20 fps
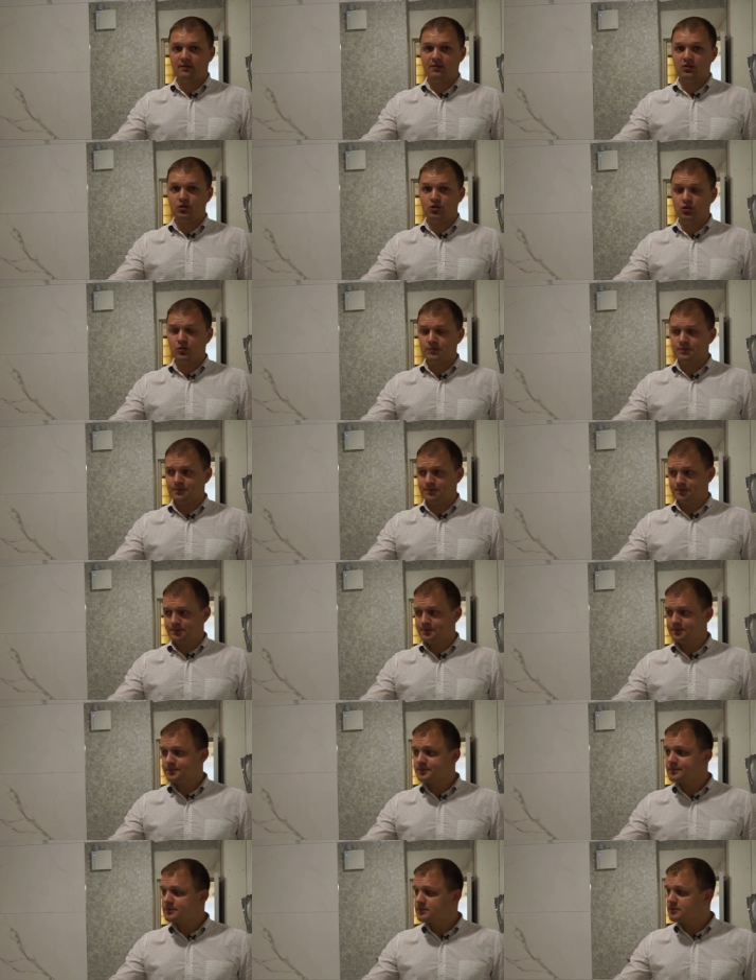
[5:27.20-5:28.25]
в одном.
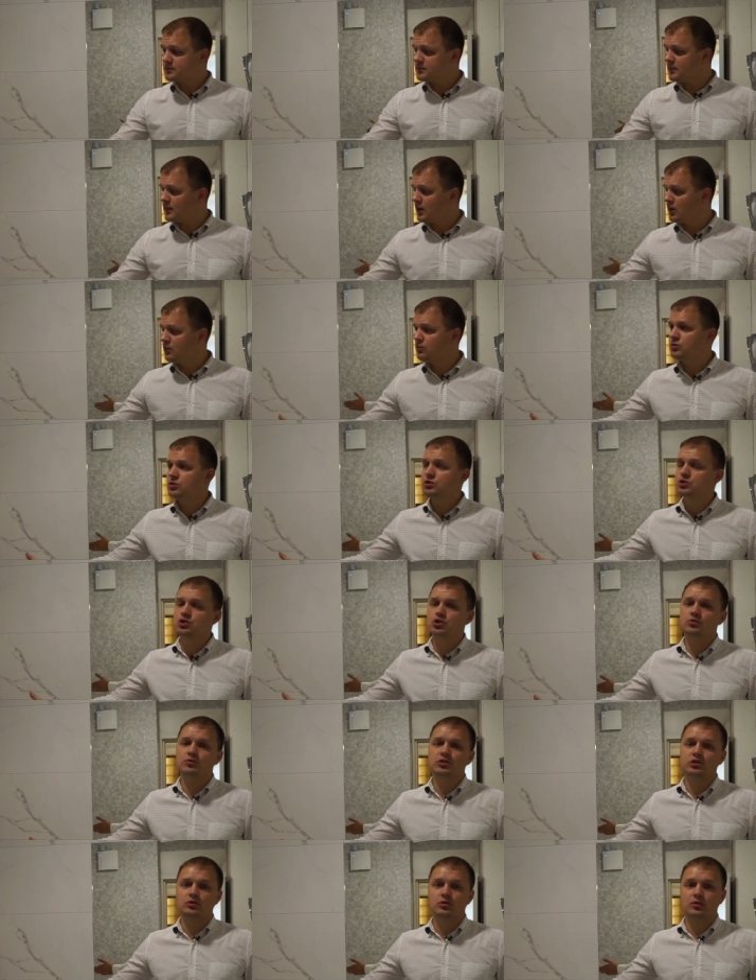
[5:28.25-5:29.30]
Вот,
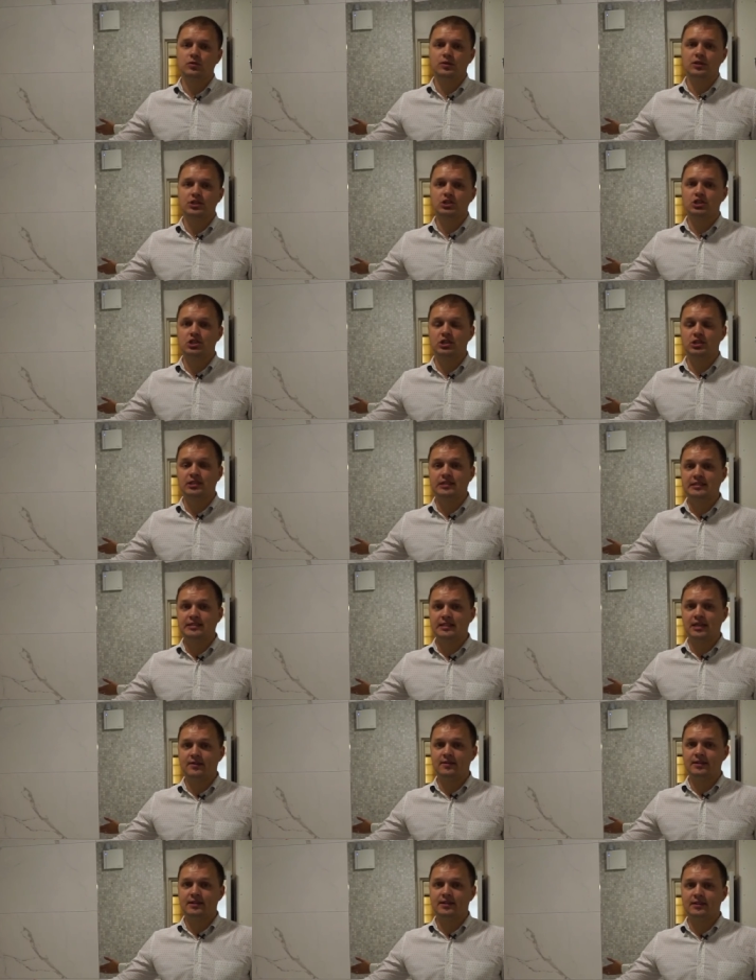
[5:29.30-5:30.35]
душевые стойки решили не
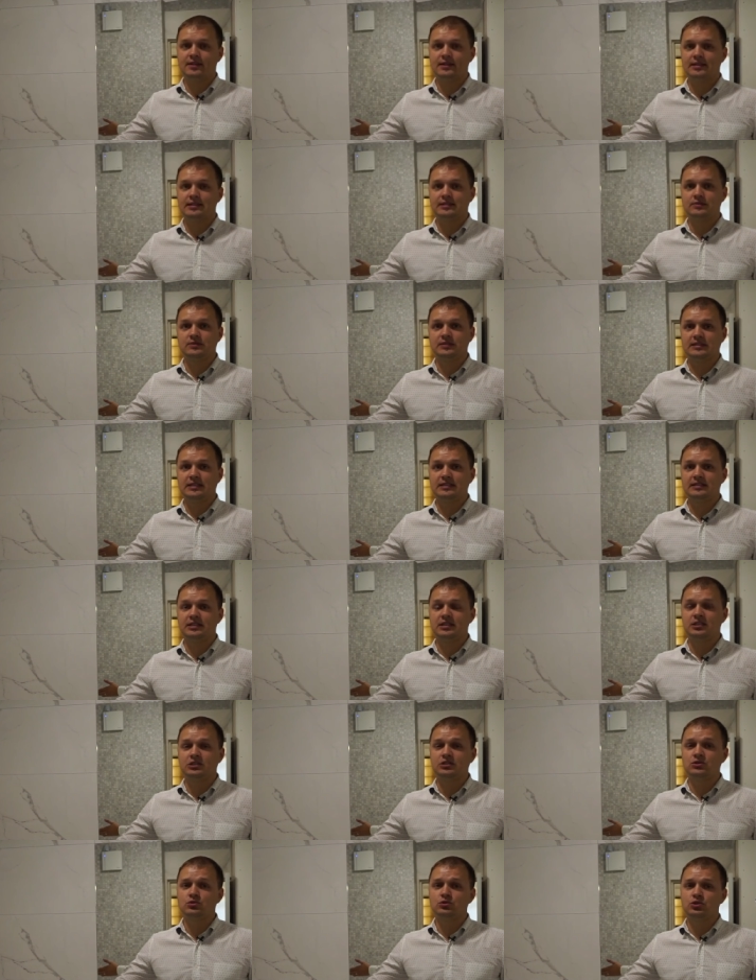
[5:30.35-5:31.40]
ставить, так как есть у нас
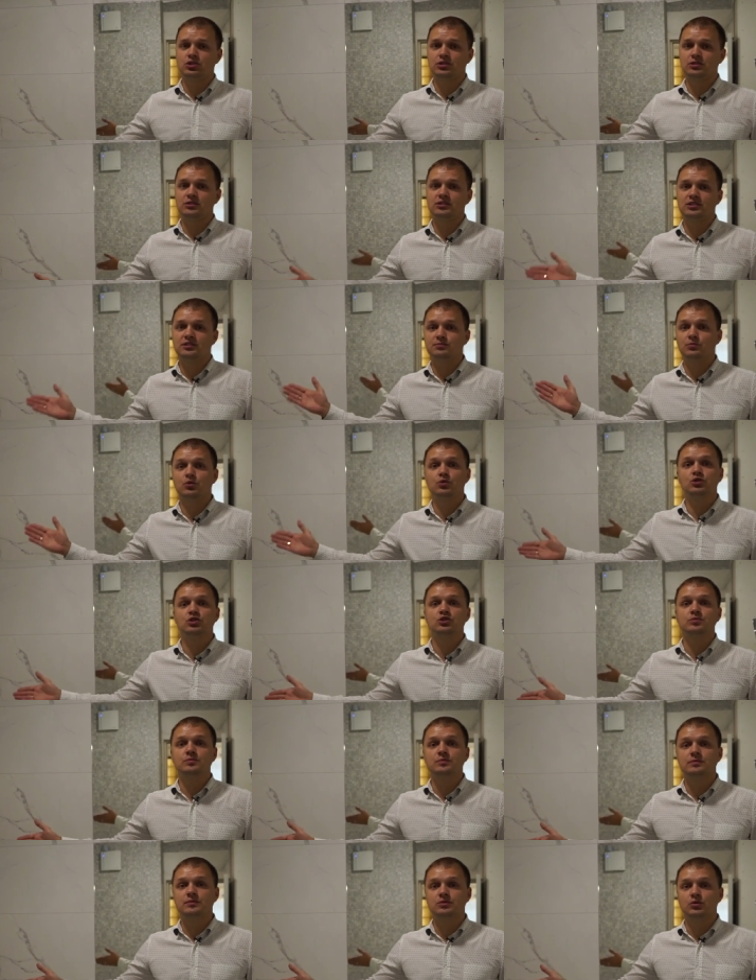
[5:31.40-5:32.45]
отдельный душ,
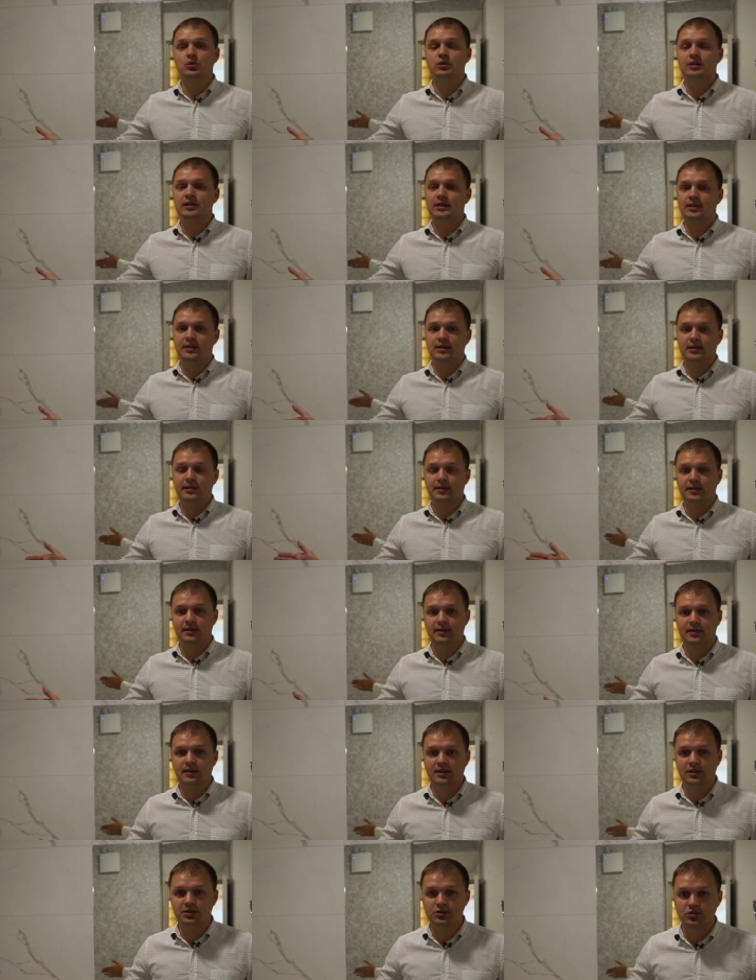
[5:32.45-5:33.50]
используем только
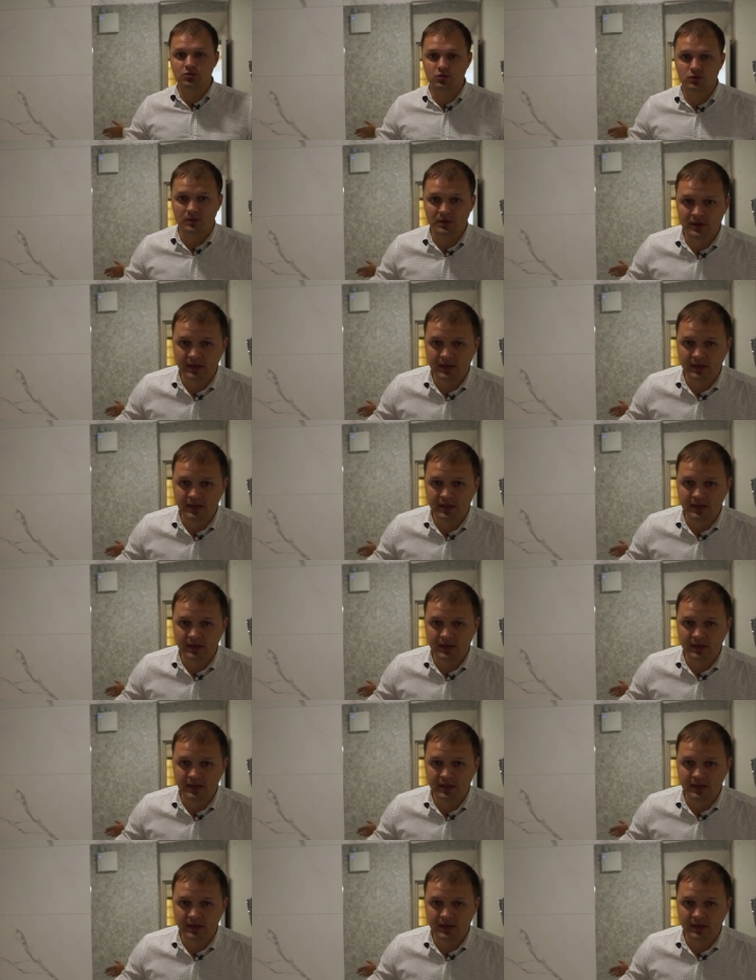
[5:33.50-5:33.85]
леечку.